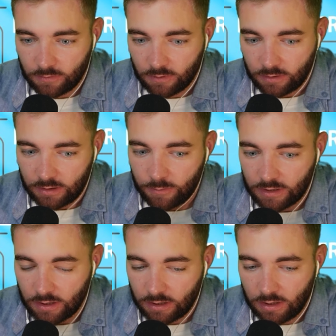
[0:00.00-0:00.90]
А,
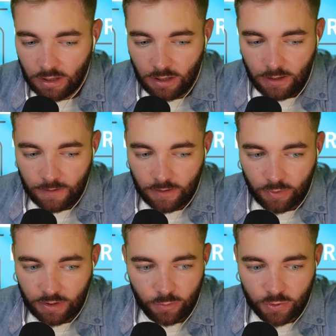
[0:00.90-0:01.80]
именно не
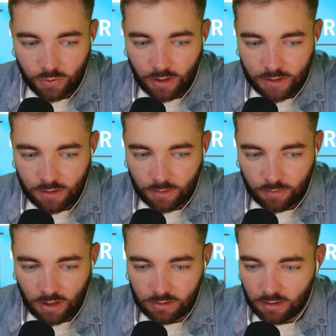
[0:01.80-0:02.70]
потому, что я хотел там
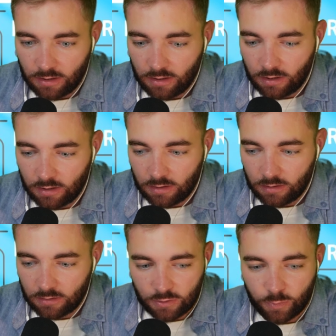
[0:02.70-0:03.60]
как-то
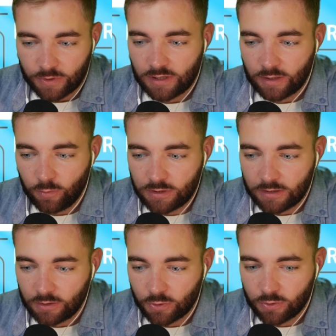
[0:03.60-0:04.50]
а, супер заработать, а
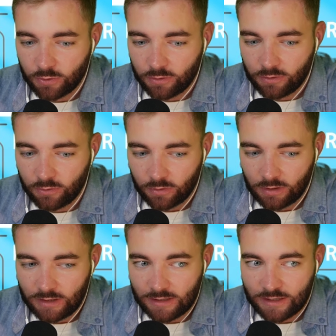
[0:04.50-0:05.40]
то, что, ну,
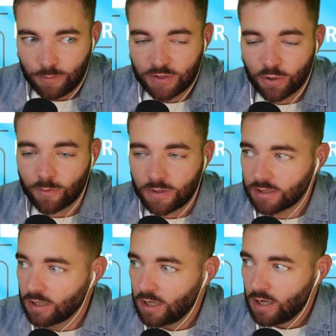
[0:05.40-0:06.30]
если себестоимость
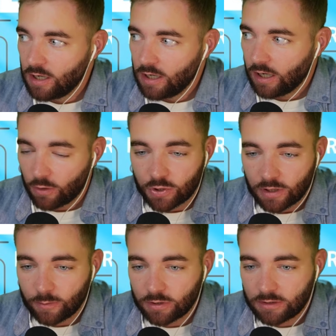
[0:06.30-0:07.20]
хорошей
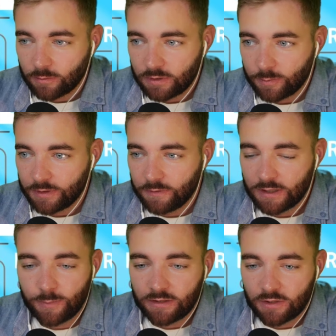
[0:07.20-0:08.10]
работы там типа
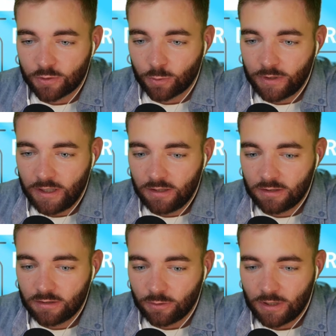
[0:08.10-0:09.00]
25 тысяч рублей,
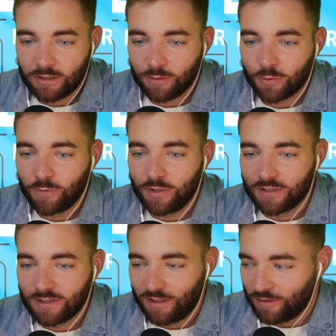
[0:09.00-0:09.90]
ну, как ты можешь виниры
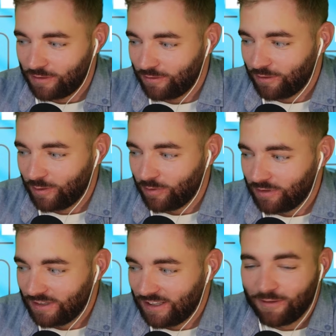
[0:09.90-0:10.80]
ставить? Ну, как бы
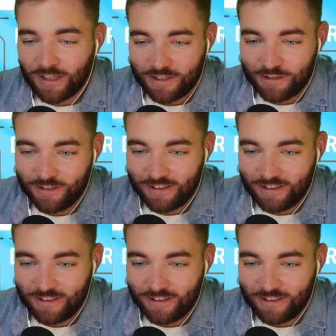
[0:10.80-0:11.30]
за 20.